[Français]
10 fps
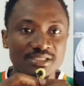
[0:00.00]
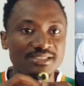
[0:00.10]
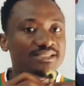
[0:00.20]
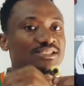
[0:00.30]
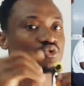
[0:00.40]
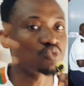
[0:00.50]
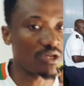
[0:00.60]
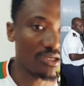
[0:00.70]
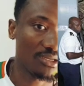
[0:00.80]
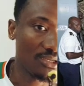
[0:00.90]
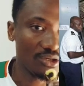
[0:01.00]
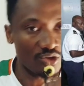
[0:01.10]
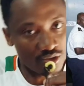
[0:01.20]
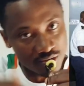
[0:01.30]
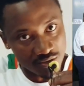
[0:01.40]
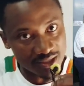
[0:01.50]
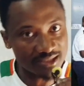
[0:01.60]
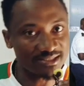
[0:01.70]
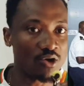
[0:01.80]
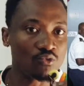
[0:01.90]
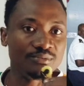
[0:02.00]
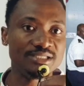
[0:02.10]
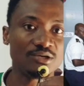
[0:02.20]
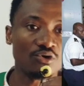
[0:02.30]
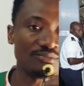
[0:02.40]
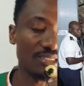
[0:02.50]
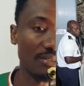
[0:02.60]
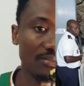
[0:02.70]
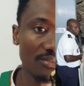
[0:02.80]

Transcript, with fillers: Cette histoire-là, on l'a déjà oubliée comme ça.